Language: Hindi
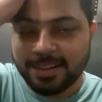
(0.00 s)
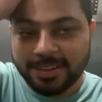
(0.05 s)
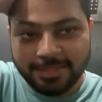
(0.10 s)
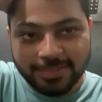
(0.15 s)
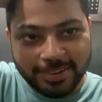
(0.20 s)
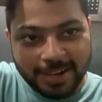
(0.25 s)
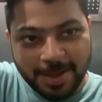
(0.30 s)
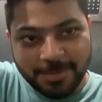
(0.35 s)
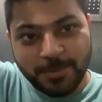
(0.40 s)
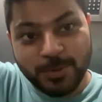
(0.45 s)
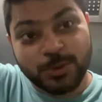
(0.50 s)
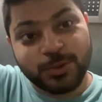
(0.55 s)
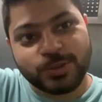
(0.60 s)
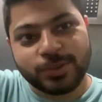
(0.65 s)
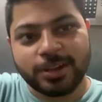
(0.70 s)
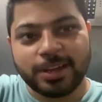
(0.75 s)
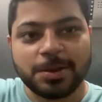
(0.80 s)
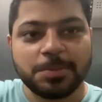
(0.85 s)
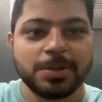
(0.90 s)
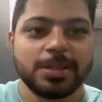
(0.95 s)
फिर आपको
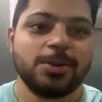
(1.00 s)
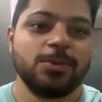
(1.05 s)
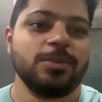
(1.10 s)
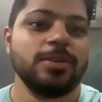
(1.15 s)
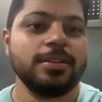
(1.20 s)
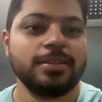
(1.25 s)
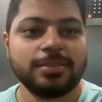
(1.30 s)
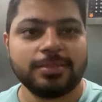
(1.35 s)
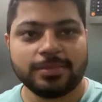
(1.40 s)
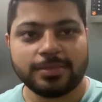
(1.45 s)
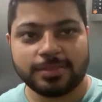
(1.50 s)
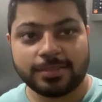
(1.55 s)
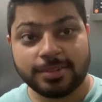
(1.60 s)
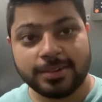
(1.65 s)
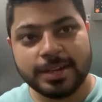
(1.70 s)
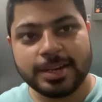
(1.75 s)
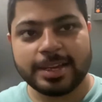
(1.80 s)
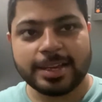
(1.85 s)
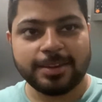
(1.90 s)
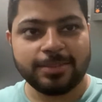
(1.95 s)
कल बताऊँगा
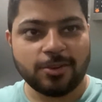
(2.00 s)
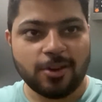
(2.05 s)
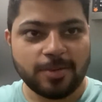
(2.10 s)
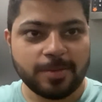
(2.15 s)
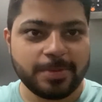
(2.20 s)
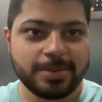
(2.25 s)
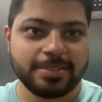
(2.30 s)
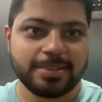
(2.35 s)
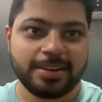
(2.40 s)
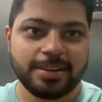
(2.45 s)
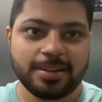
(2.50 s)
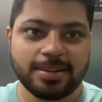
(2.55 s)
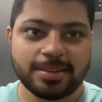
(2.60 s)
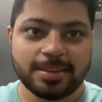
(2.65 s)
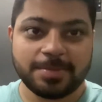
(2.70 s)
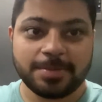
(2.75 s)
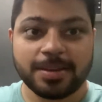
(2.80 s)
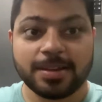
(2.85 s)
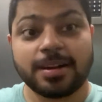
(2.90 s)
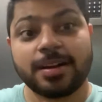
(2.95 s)
कल के लोगों को पता चलेगा कि
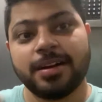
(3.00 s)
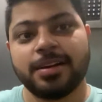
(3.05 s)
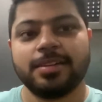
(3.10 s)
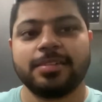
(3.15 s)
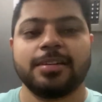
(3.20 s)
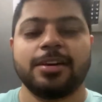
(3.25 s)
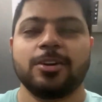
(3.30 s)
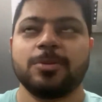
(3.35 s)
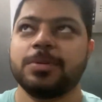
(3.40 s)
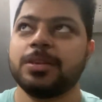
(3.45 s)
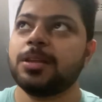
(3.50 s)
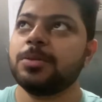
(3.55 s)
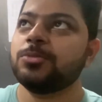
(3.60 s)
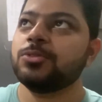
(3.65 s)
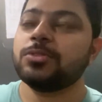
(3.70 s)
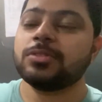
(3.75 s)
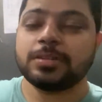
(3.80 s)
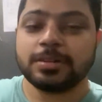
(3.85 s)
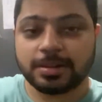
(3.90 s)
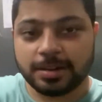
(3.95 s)
मैं कहाँ जा रहा हूँ मतलब
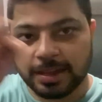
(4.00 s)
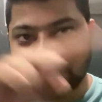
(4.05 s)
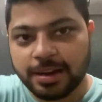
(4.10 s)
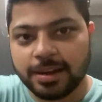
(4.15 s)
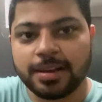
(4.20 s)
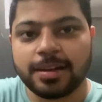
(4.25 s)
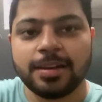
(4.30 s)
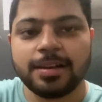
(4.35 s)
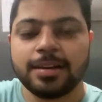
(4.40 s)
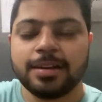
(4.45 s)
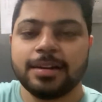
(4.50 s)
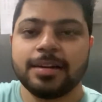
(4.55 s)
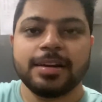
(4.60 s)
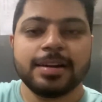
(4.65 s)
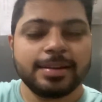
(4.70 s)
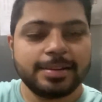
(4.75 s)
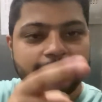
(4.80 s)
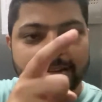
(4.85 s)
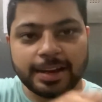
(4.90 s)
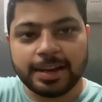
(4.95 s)
जो
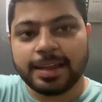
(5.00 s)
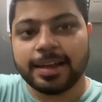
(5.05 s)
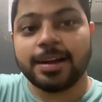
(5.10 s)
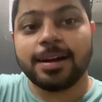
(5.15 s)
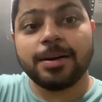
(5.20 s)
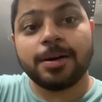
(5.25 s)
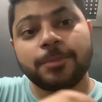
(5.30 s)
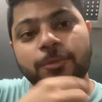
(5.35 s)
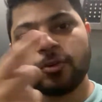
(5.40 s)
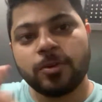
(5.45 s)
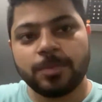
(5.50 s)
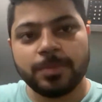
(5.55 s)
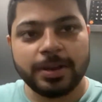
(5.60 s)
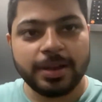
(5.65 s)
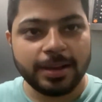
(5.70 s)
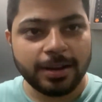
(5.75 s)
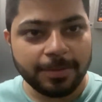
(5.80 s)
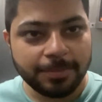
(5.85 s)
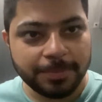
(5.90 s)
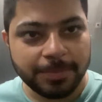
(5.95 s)
कल डलेगा आपको
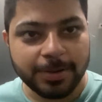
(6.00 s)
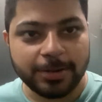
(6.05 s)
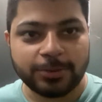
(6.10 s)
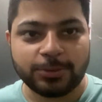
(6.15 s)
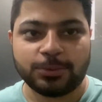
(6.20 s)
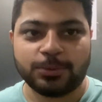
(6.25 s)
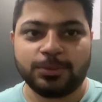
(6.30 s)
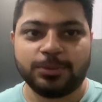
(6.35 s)
मिलेगा पर्स